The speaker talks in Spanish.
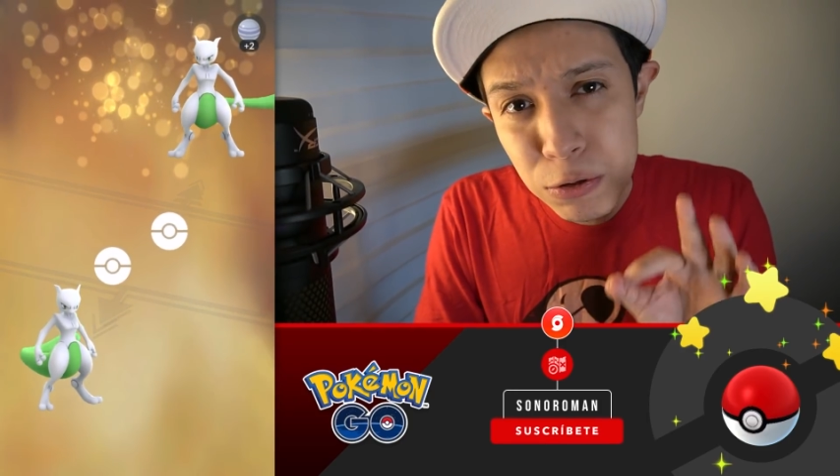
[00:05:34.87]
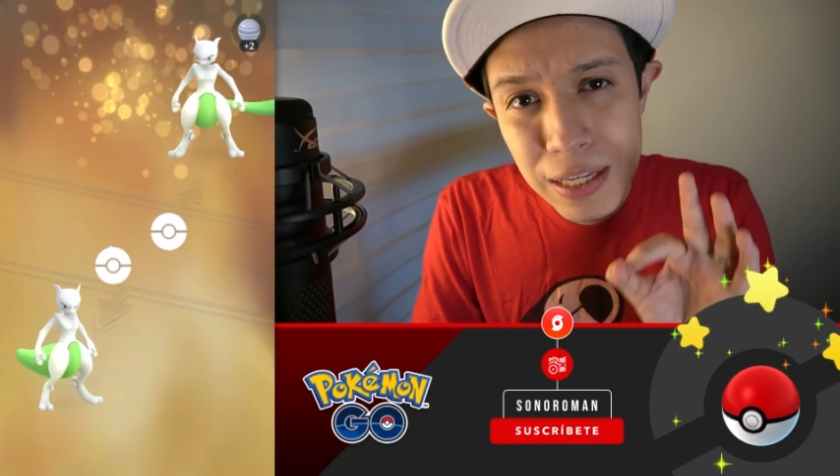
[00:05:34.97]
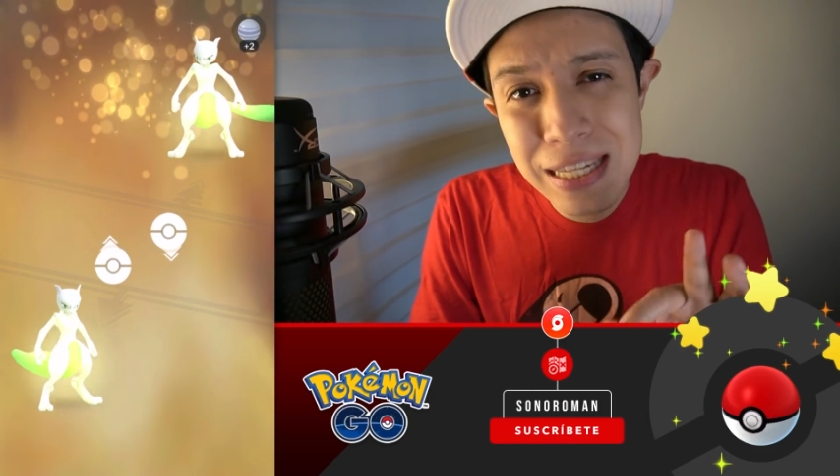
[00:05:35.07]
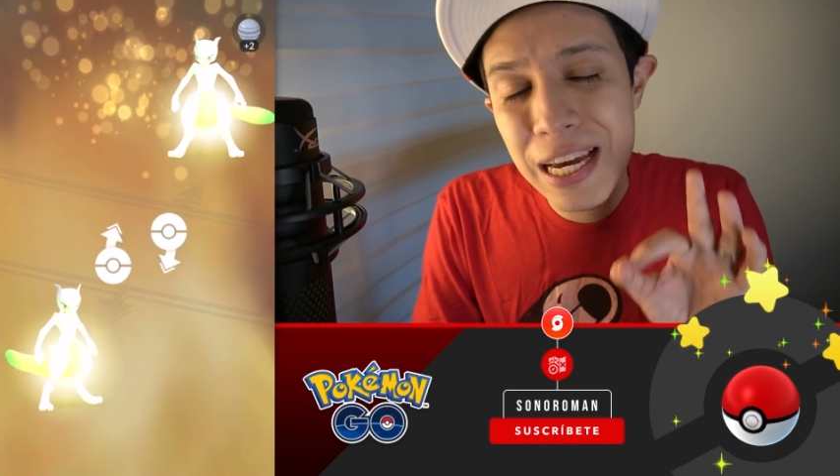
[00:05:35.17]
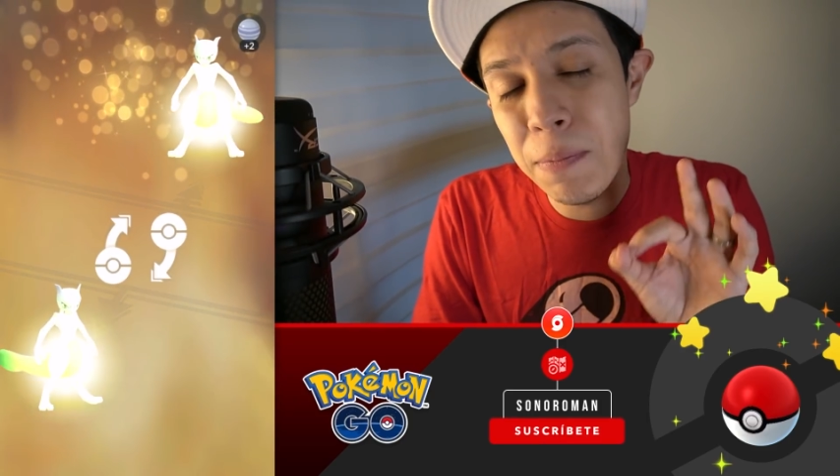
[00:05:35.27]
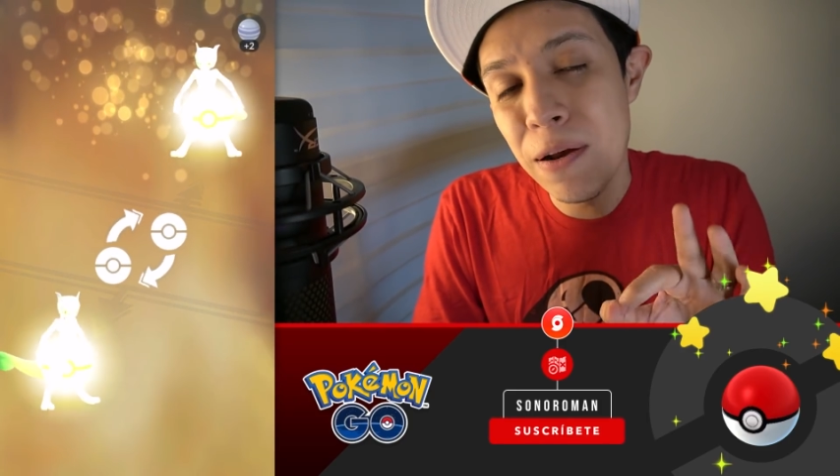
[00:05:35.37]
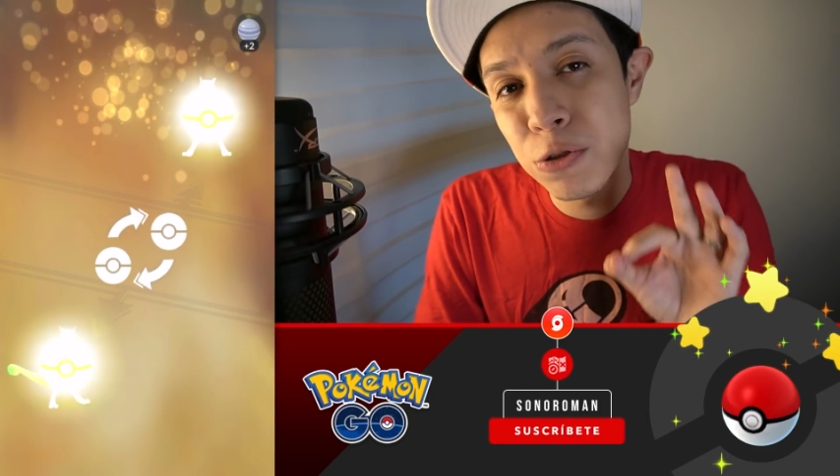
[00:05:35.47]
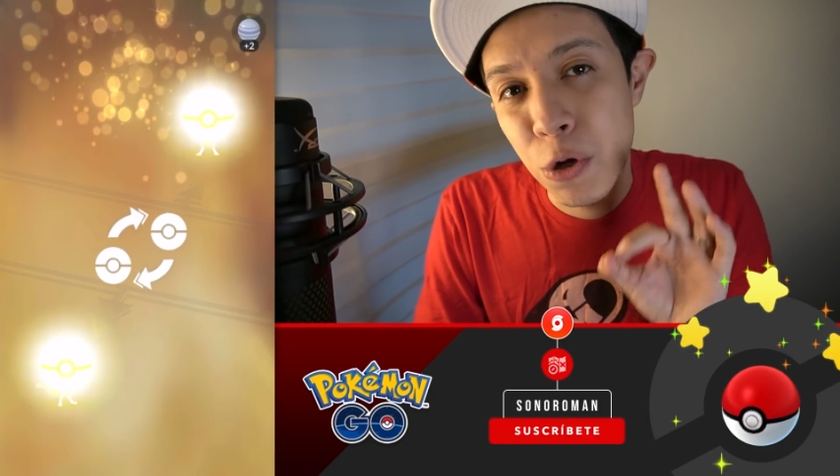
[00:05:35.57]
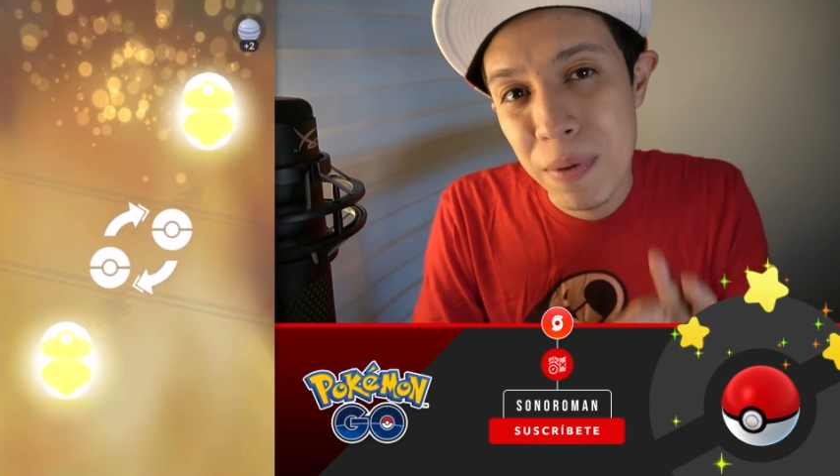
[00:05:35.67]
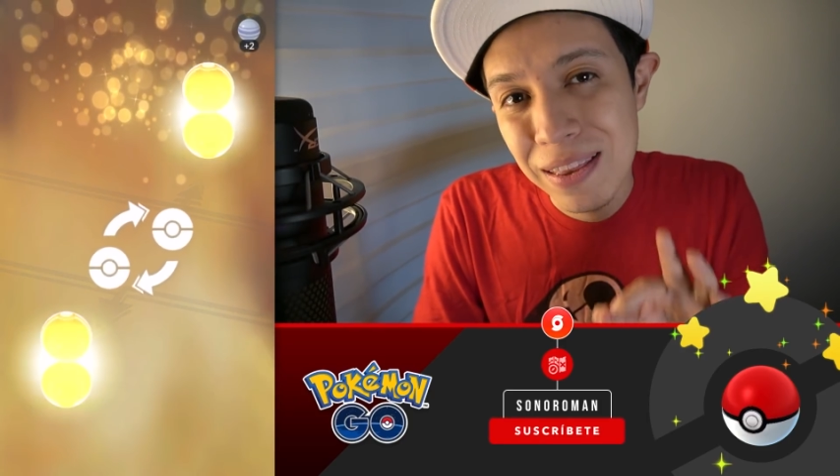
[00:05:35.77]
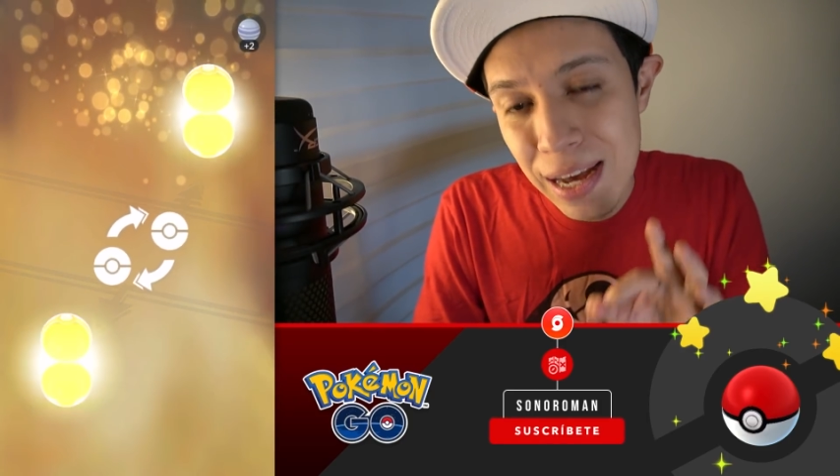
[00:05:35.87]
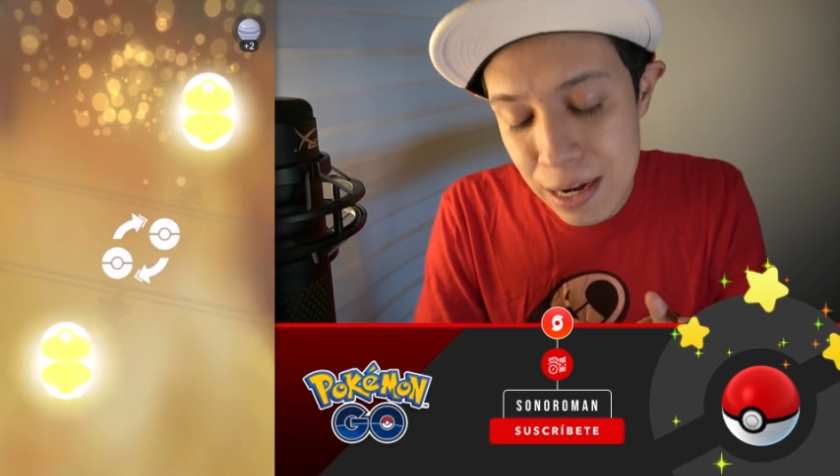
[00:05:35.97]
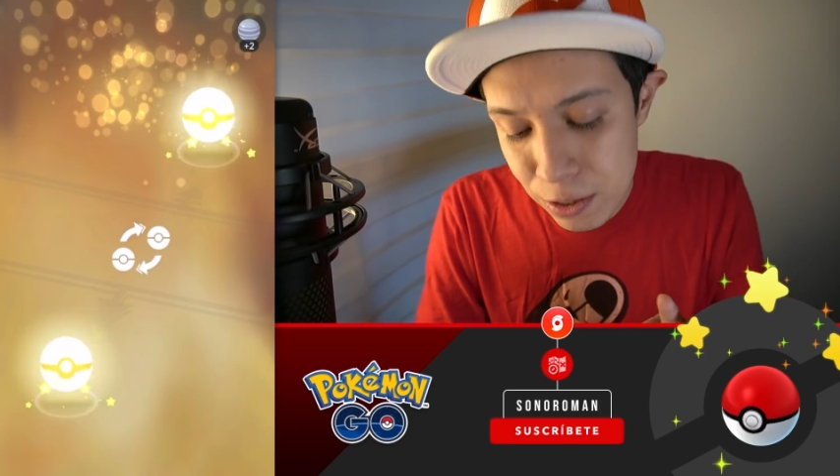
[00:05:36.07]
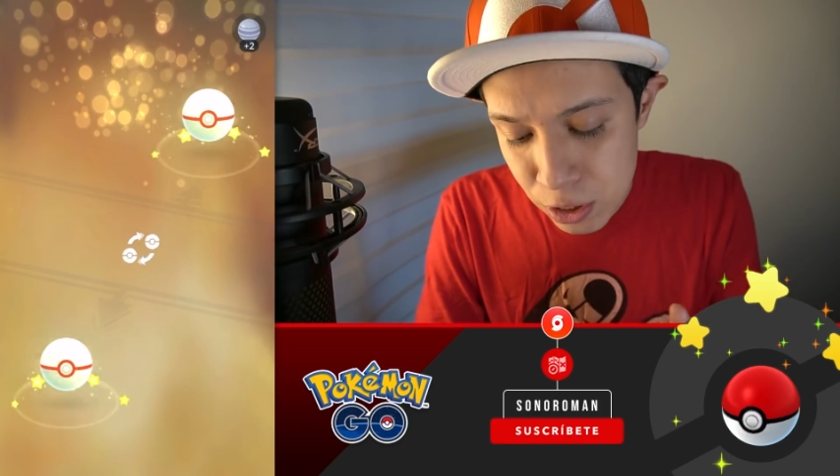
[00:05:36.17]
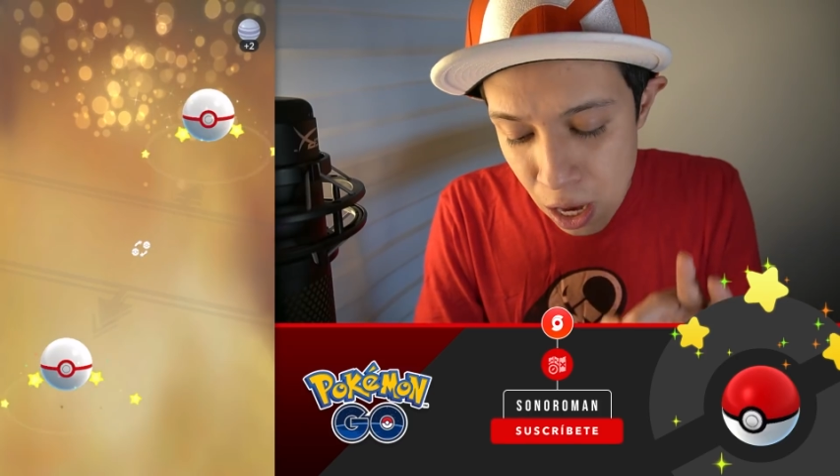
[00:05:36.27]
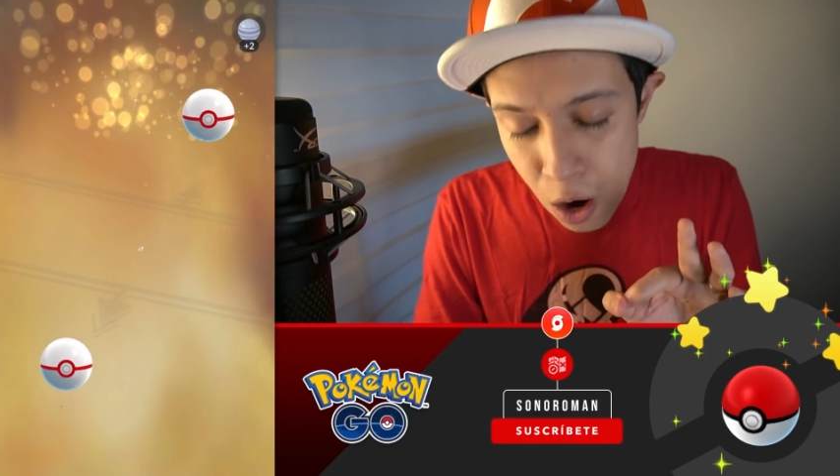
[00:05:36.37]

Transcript: ustedes díganme en los comentarios